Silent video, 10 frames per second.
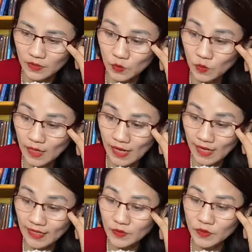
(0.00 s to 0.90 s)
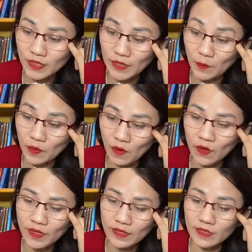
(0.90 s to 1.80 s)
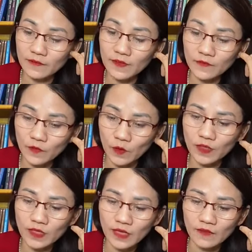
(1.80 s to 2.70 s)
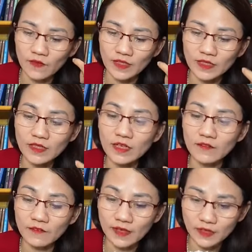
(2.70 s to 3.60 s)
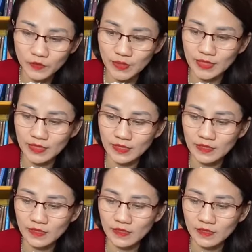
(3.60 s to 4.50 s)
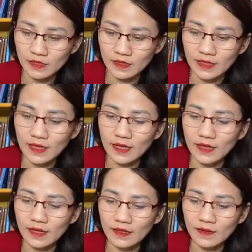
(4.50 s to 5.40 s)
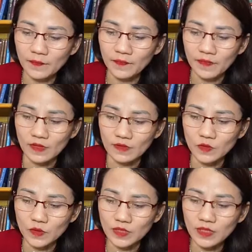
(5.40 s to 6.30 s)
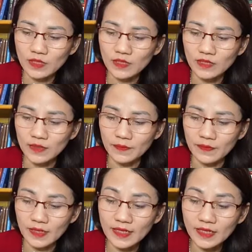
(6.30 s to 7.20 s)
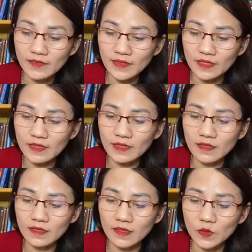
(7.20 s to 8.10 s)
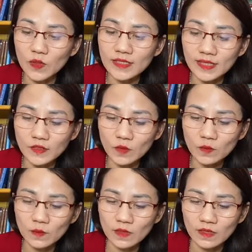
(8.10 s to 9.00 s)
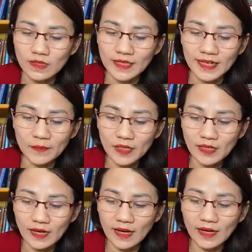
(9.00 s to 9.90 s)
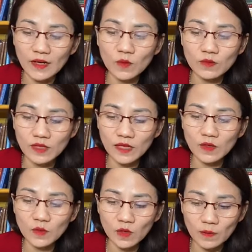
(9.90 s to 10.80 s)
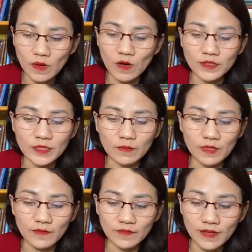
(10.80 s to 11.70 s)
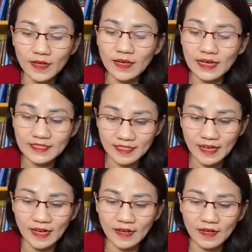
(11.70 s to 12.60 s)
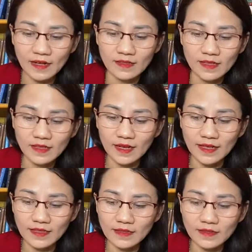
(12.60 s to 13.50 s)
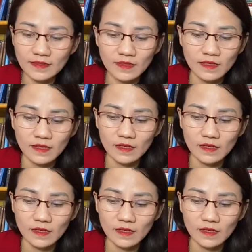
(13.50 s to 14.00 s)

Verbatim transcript: người thu hái rồi người đóng gói người phân phối và những người vận chuyển nên là ờ, rồi những cái người hãy nghĩ về những cái người nuôi gia súc người đánh bắt cá, nông dân, nuôi bò, trồng cà phê hay trà. Tất cả những